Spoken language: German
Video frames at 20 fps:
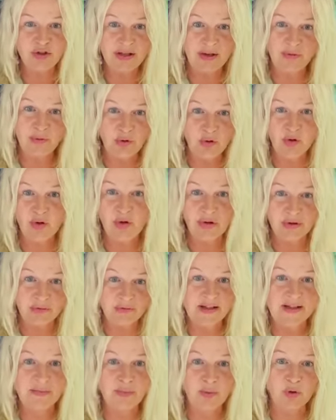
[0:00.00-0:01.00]
der von
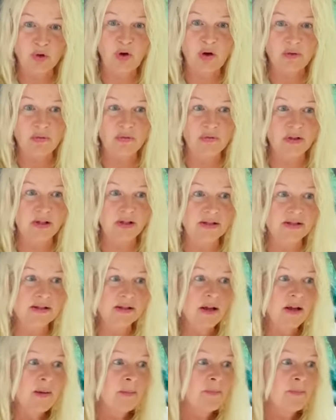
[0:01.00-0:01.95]
irgendwas betroffen ist.